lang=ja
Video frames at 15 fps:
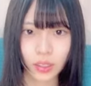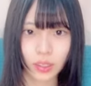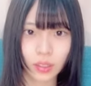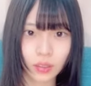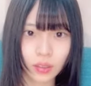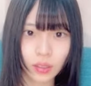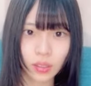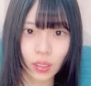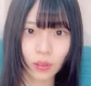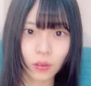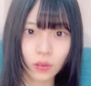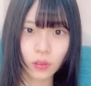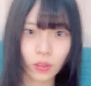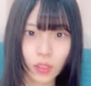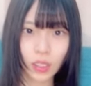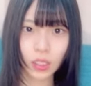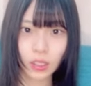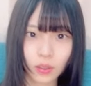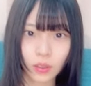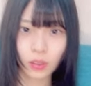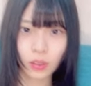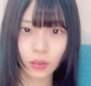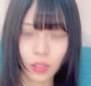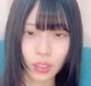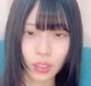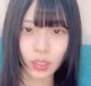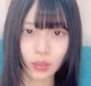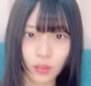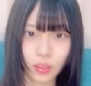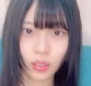てるんですけど本当に帰ってくるかんな
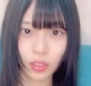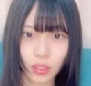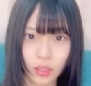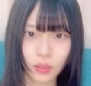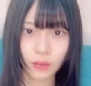いのでね